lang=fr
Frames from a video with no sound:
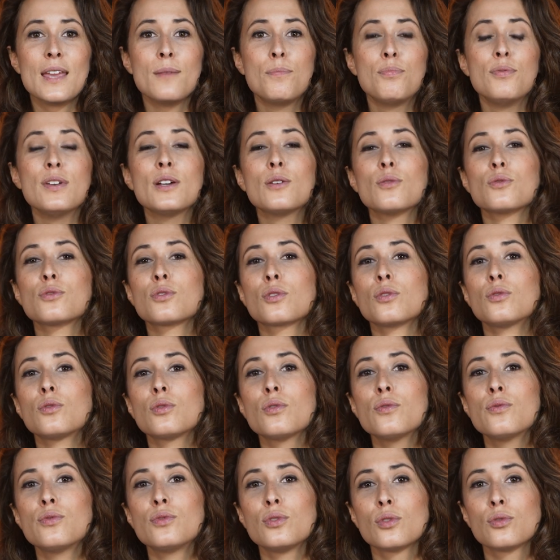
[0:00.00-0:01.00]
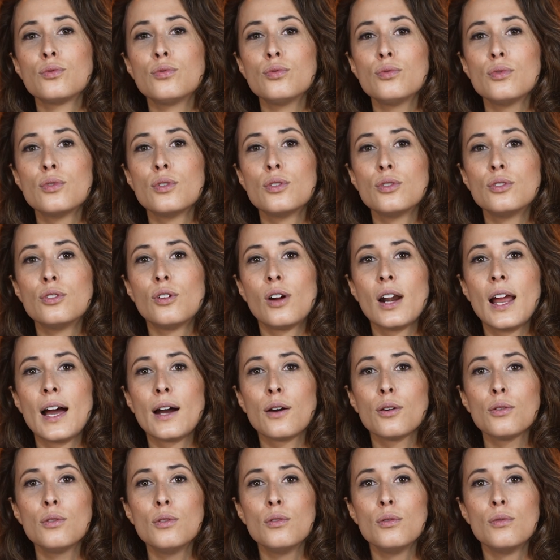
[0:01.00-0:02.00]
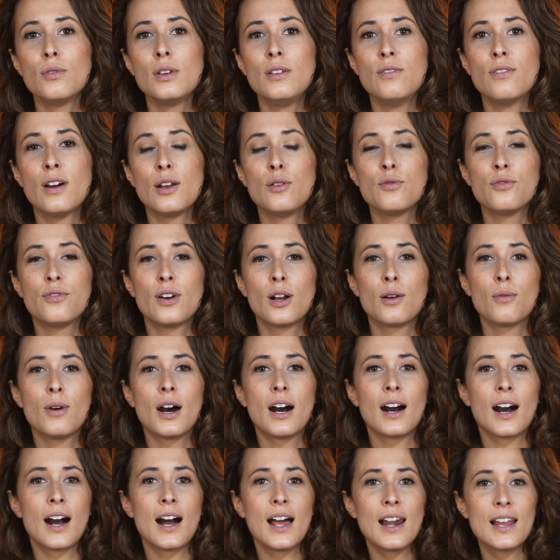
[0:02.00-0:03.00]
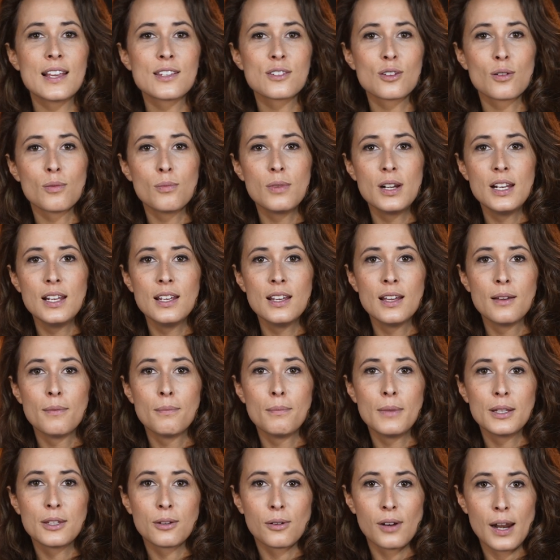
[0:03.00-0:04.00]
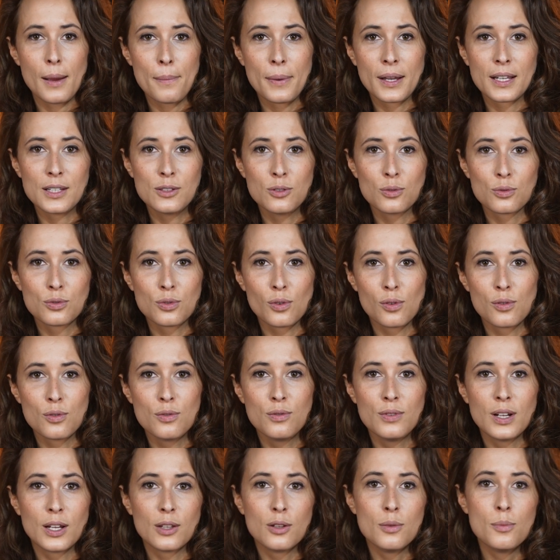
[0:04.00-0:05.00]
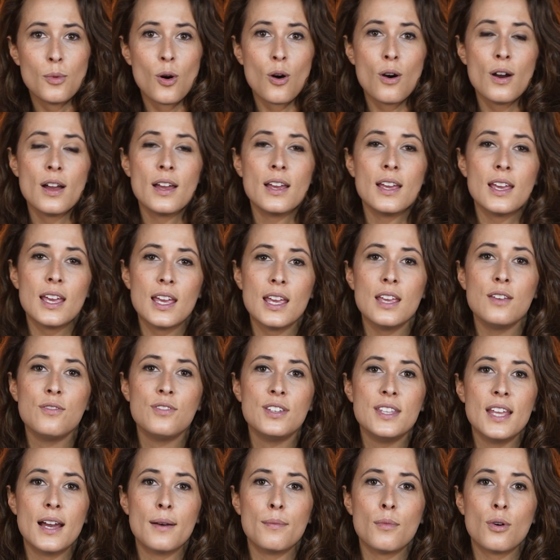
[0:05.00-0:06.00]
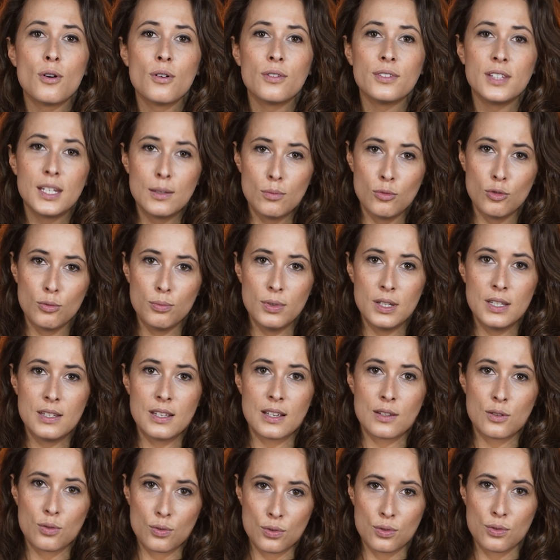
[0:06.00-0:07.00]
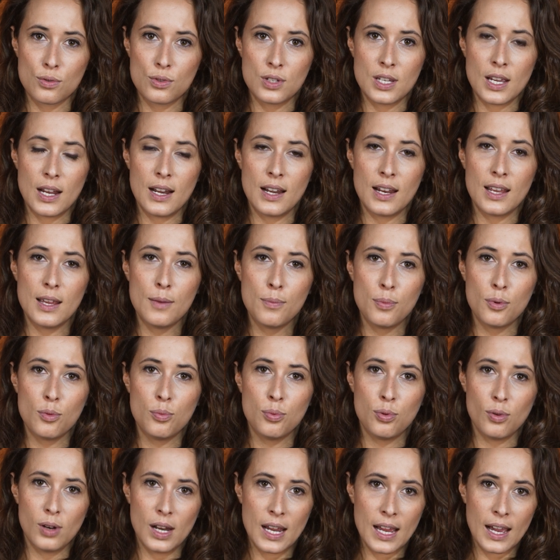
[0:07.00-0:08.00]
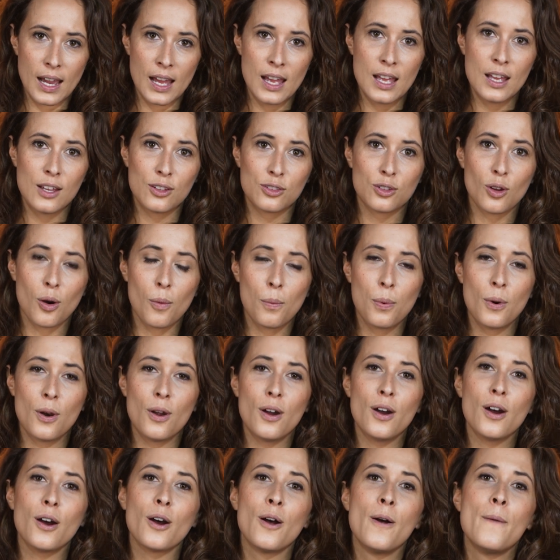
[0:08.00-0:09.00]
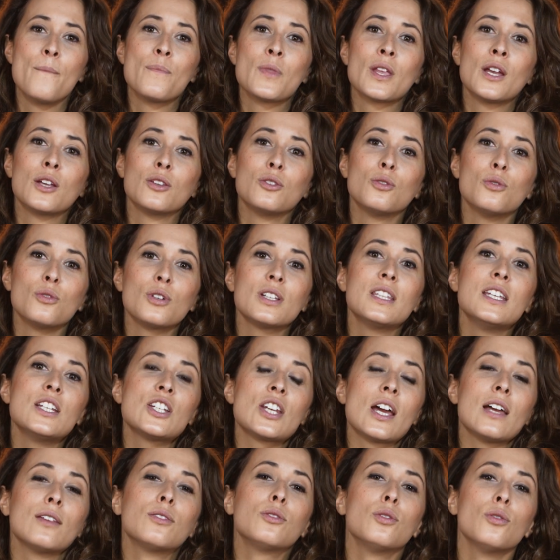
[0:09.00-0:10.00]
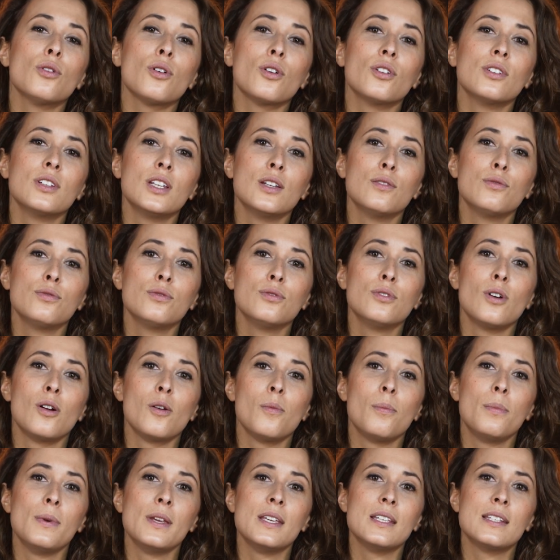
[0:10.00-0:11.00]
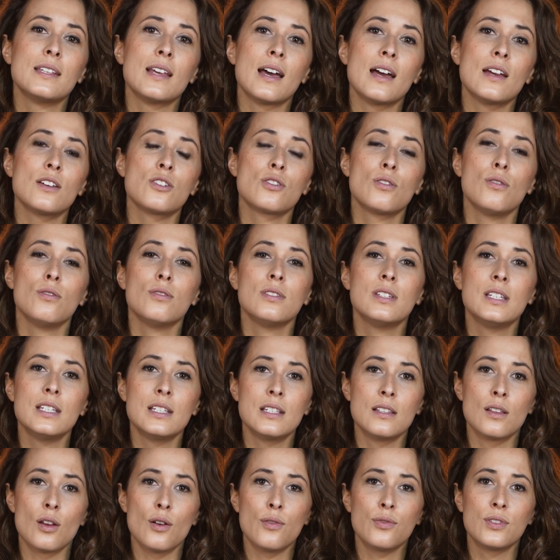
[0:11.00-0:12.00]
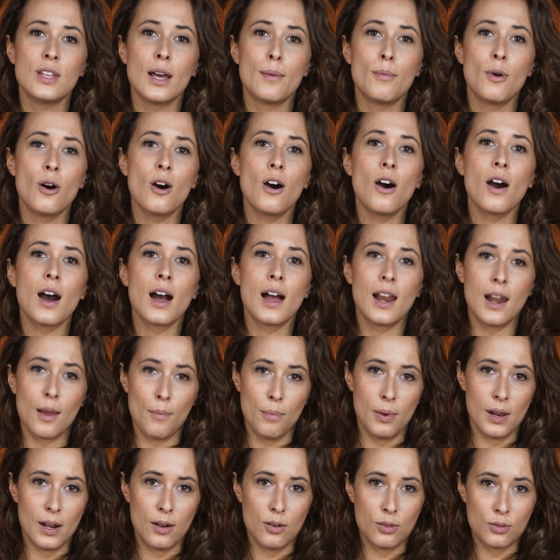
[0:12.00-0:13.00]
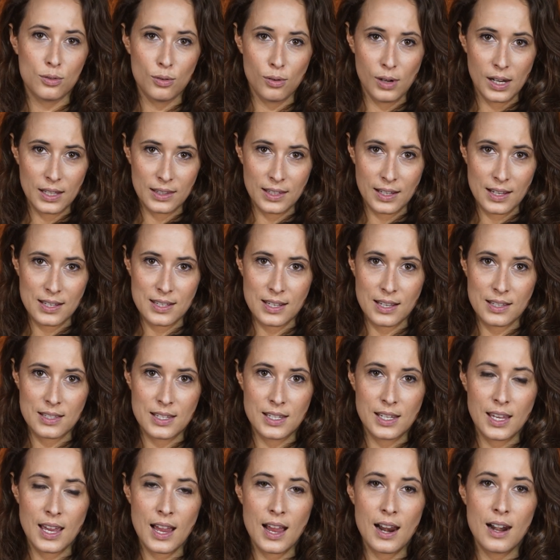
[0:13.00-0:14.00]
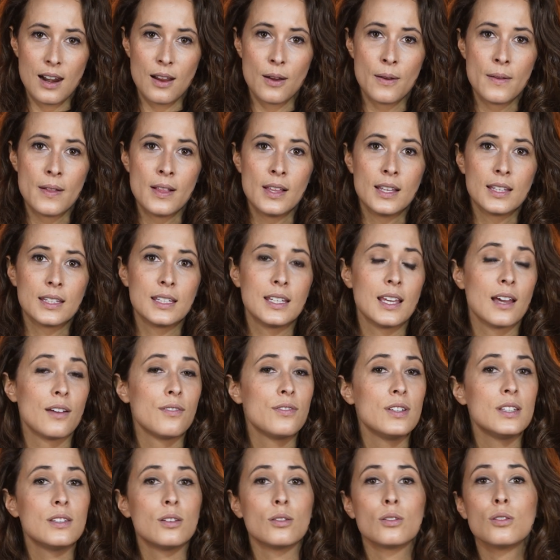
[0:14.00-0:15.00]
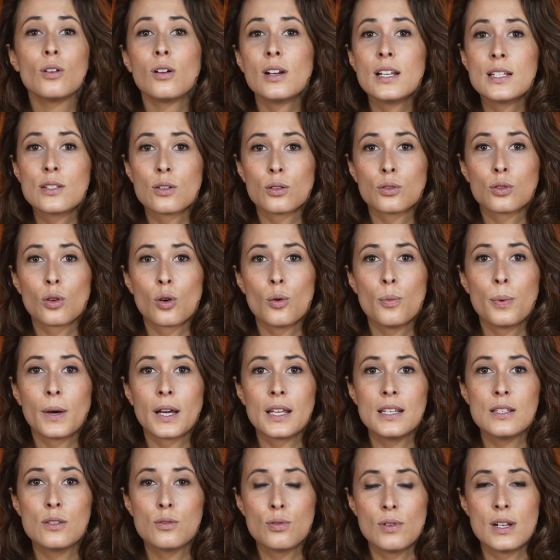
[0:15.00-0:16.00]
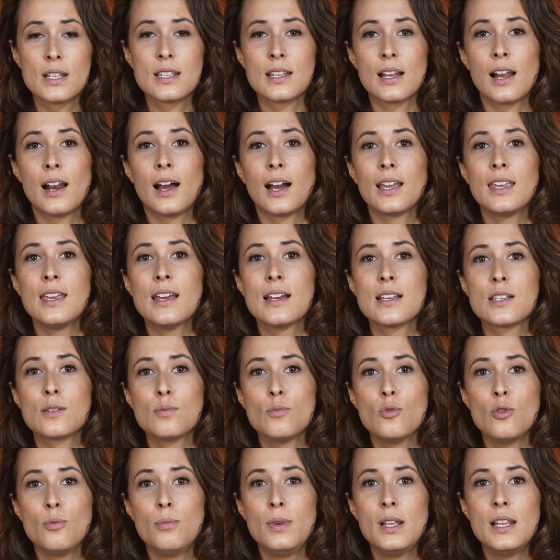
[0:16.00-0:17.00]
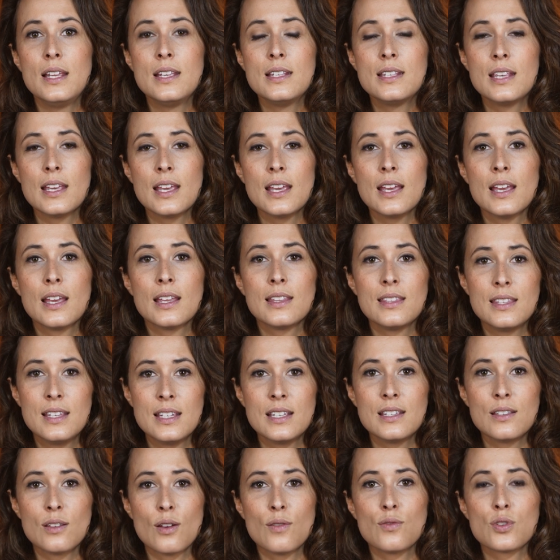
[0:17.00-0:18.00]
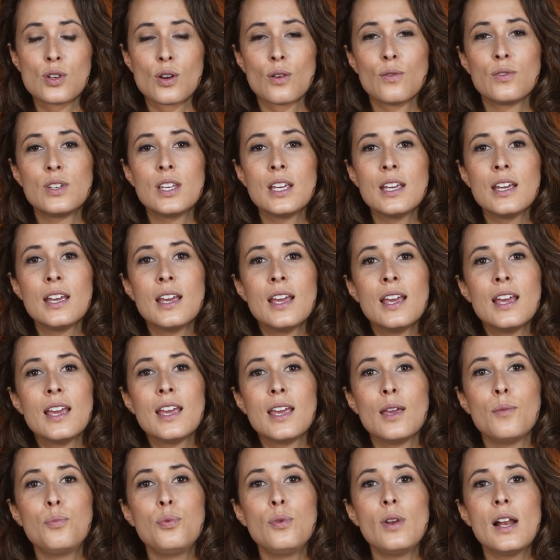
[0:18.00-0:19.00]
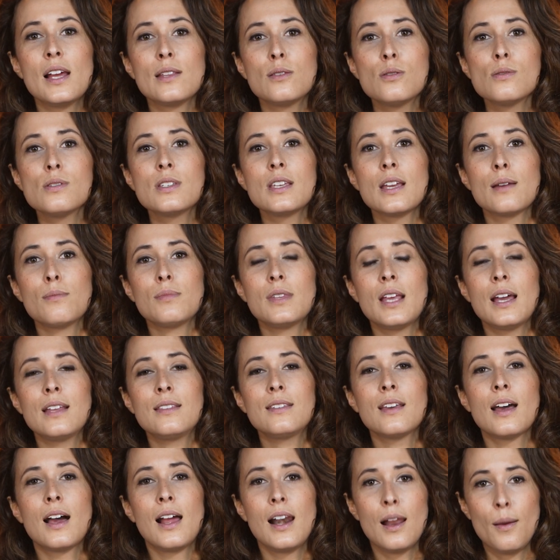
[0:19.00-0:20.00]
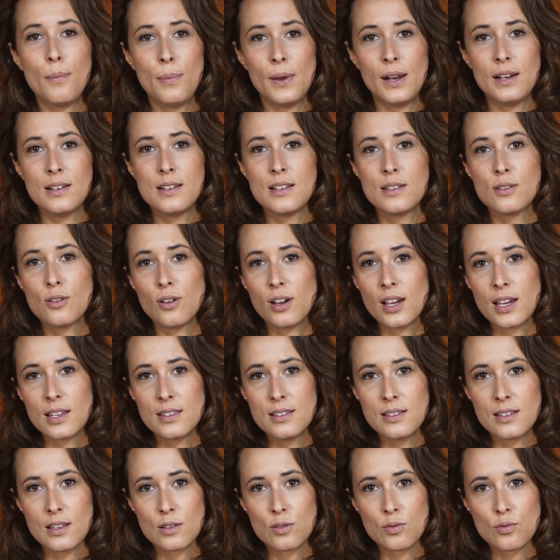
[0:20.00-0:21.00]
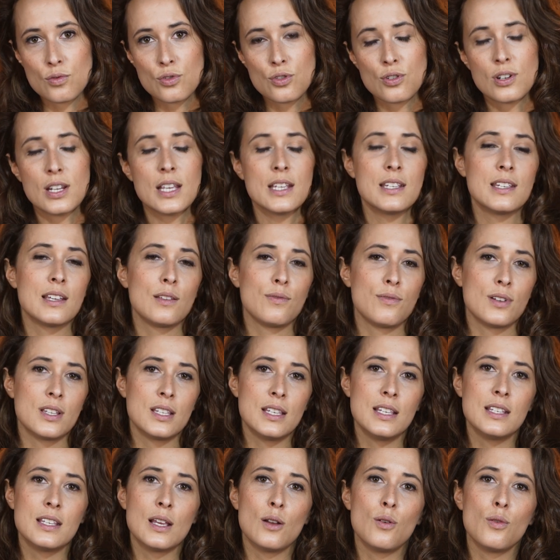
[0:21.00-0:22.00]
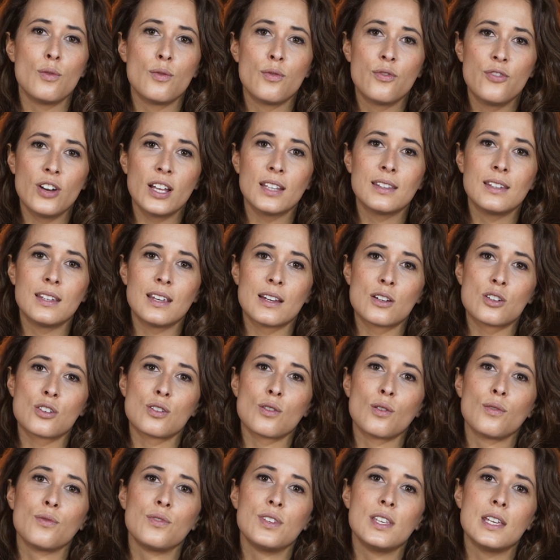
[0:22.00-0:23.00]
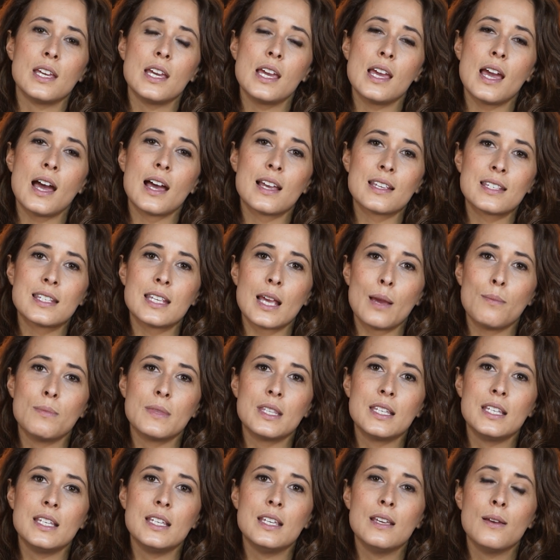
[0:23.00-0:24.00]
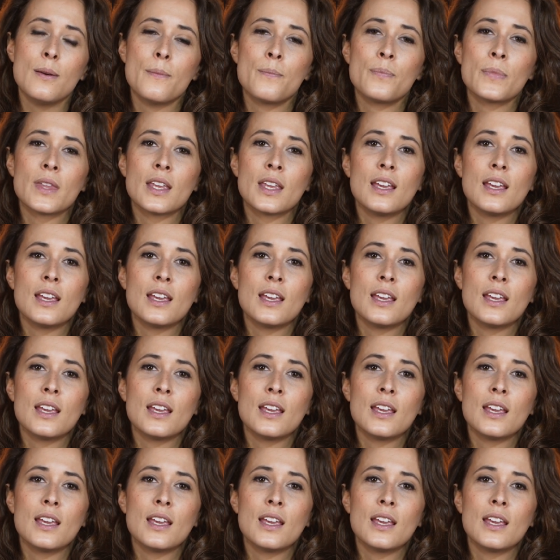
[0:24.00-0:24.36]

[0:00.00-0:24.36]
Et puis qu'on se retrouve surtout euh, dans la rue. Il va nous falloir à l'Assemblée mettre la pression sur le gouvernement et évidemment des mobilisations sociales et populaires d'ampleur. Donc déjà deux rendez-vous dans le paysage. Le 19 d'abord à l'appel de l'intersyndicale qui invite dans les entreprises tous les salariés à se mobiliser, 19 janvier. Et puis la deuxième date à l'appel des organisations de jeunesse, cette fois-ci c'est le 21 janvier, un samedi.